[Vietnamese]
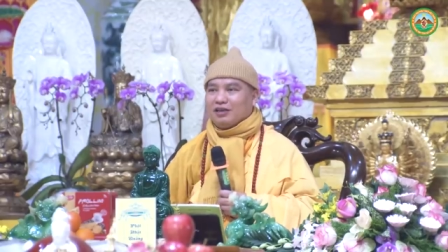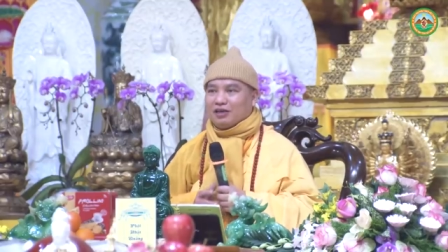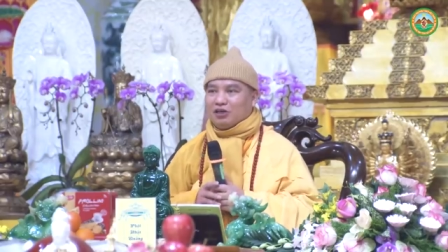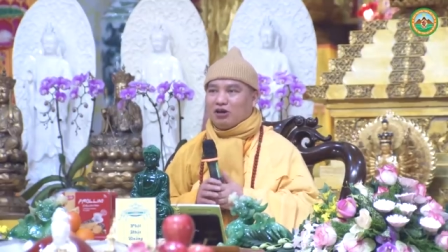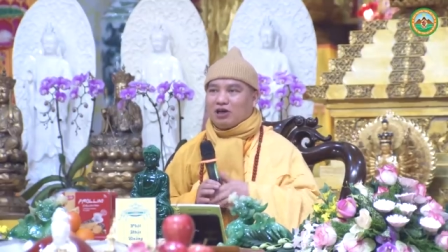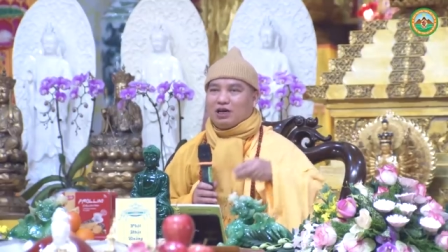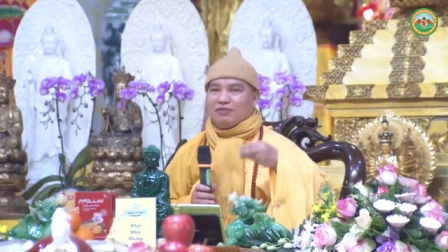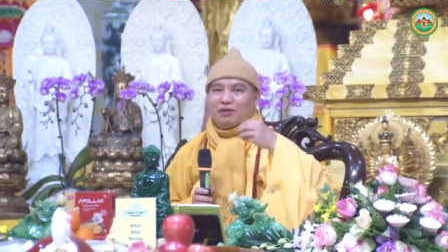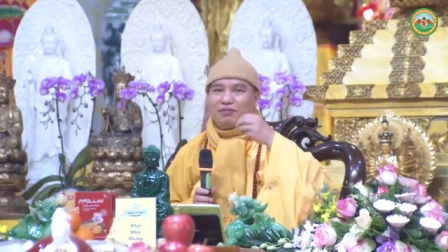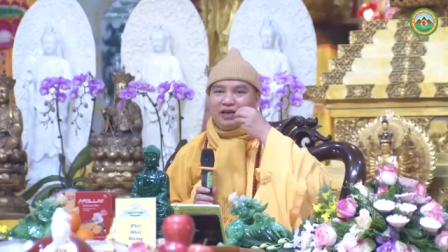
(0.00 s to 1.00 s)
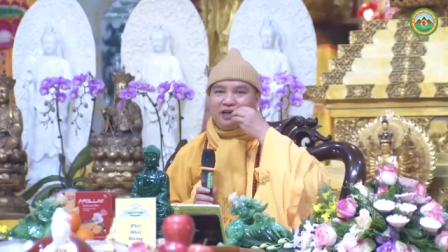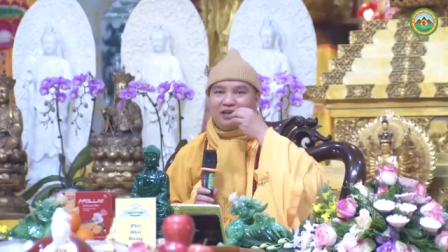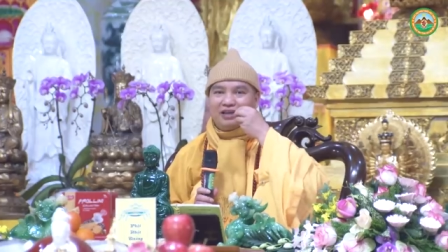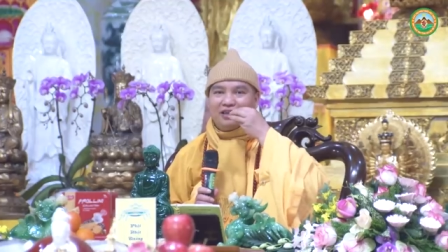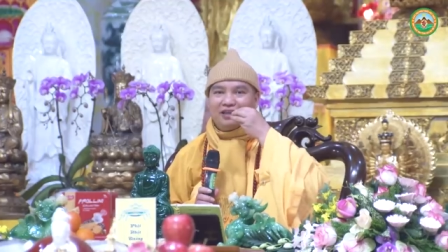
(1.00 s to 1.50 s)
cứ cho cơm vào miệng
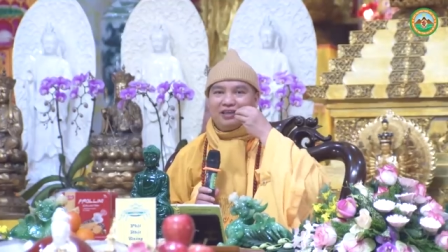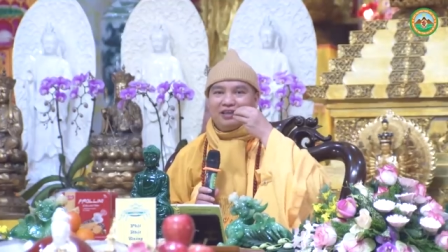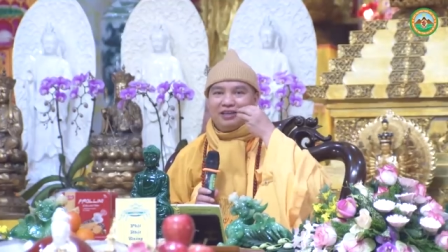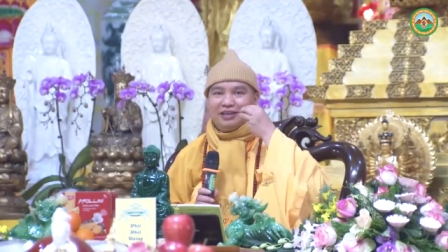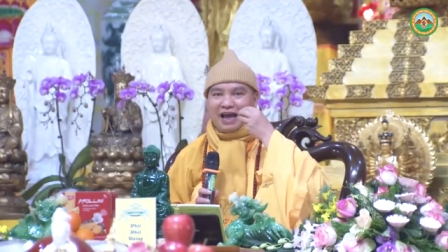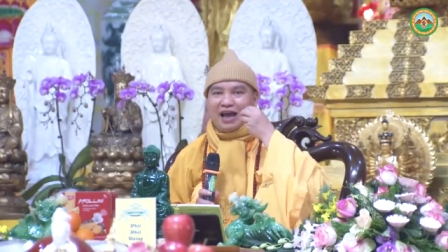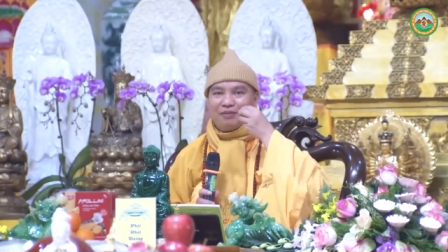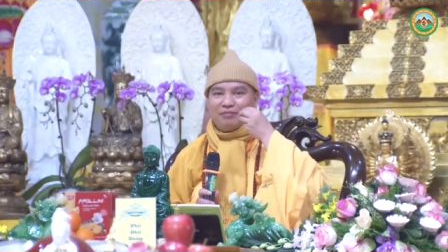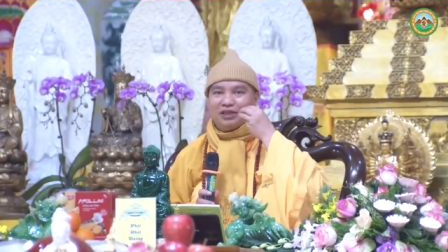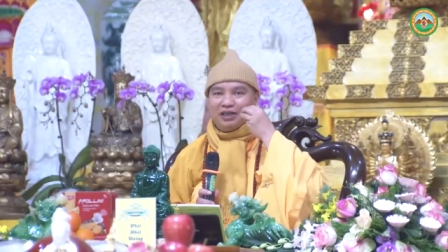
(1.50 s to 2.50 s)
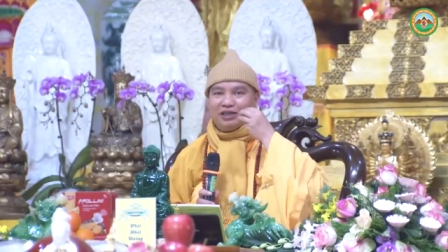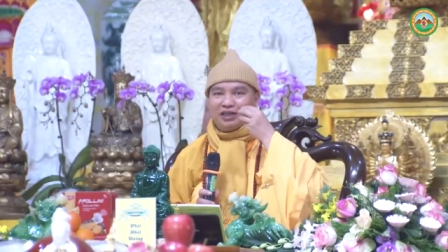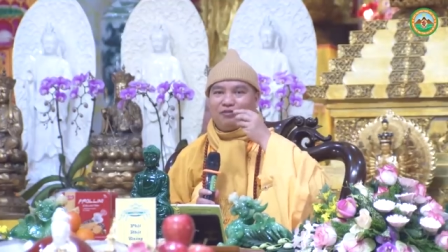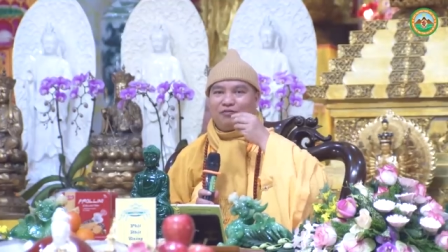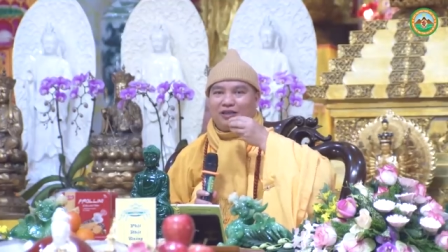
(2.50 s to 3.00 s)
nhá một tí
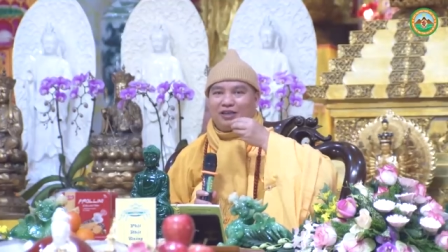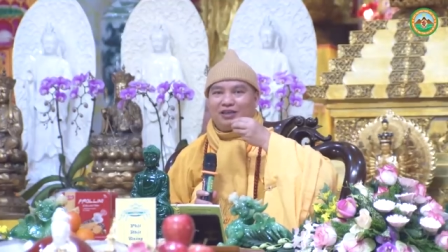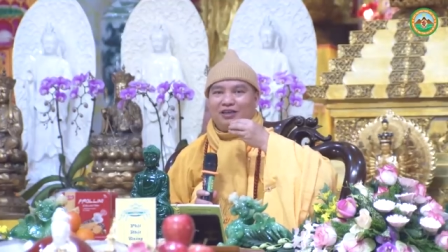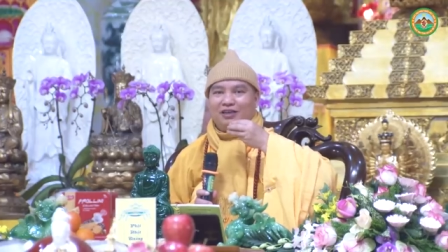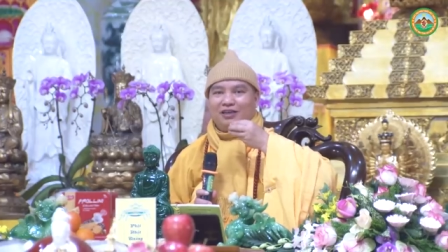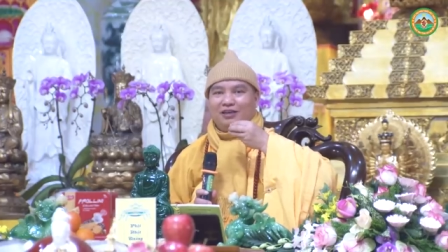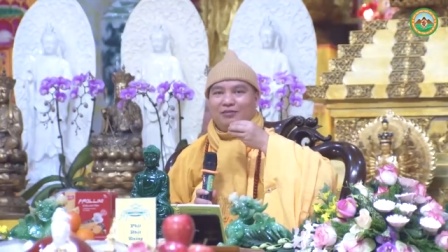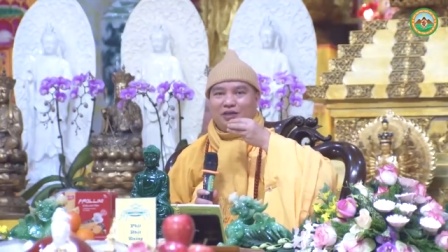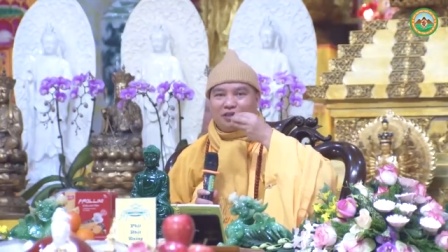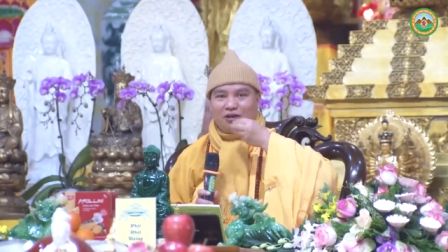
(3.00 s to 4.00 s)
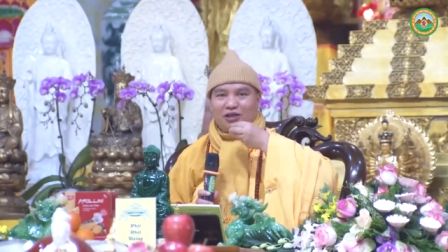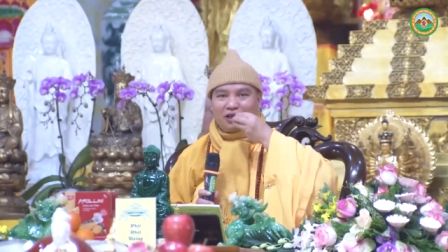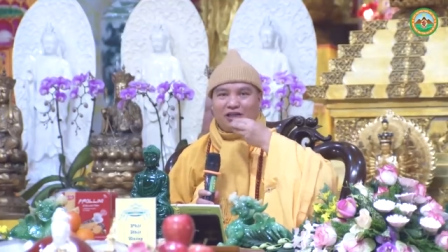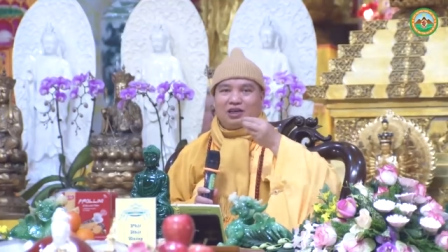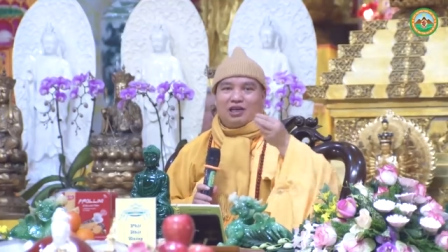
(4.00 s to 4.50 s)
xong với thì mới cho ra
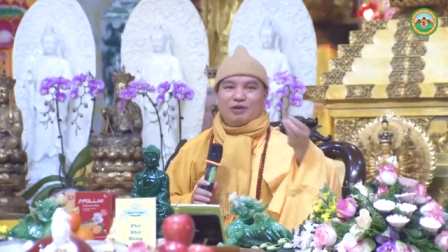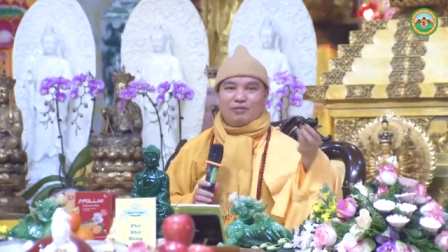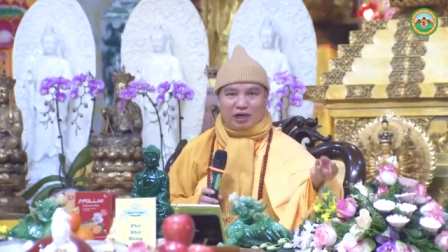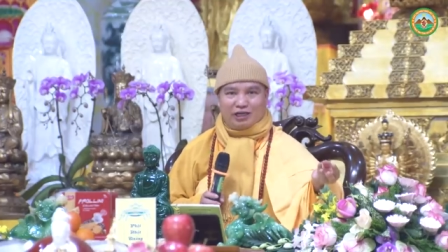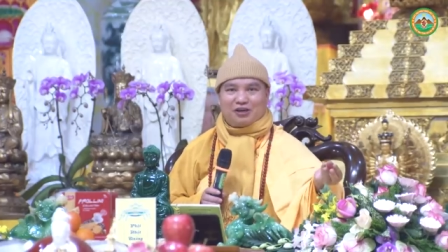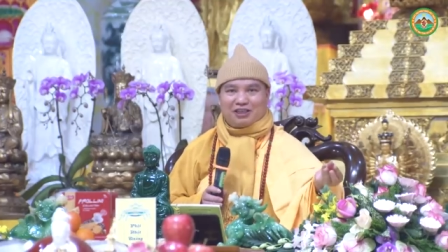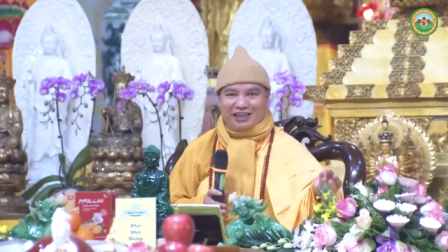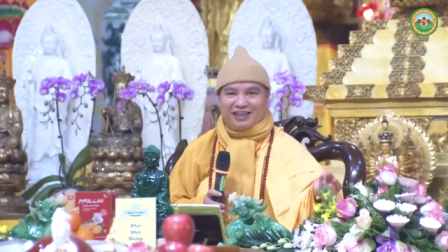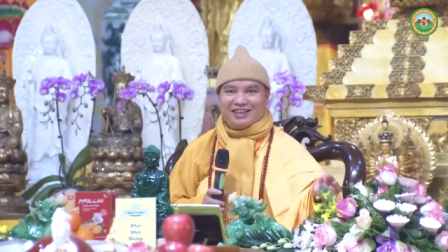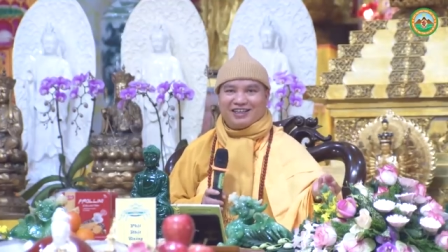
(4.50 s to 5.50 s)
cái thìa mới bón cho gì